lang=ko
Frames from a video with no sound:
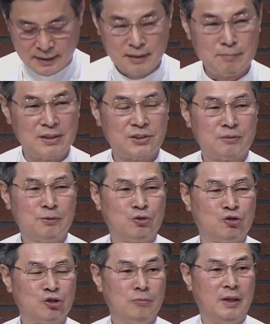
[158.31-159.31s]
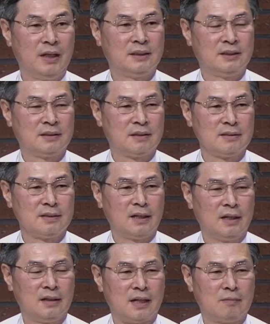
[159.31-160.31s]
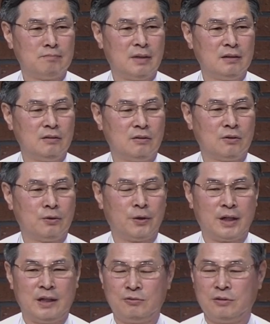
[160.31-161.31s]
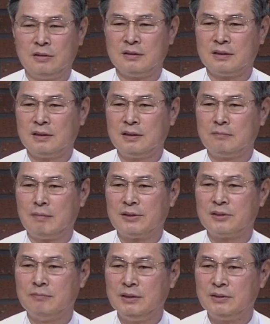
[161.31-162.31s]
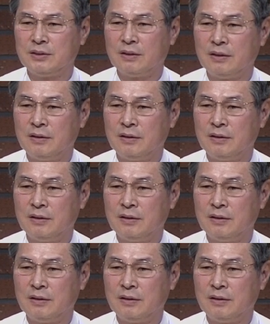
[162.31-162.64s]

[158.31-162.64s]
이 말씀은 주님의 지상생애를 한마디로 요약해 주는 그런 말씀이지요.